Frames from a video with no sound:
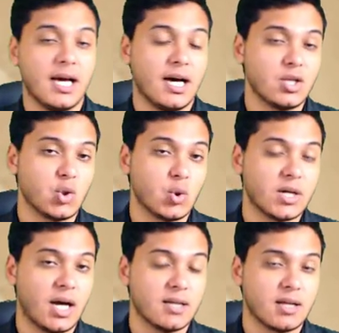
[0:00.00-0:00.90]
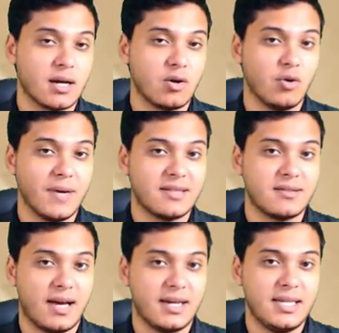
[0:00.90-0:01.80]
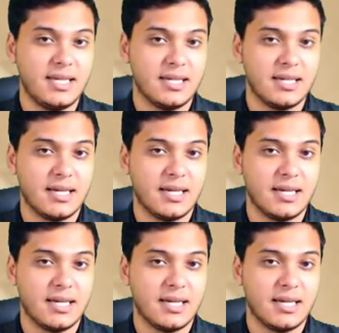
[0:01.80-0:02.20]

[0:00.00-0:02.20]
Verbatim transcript: أترك لحضراتكم التعليق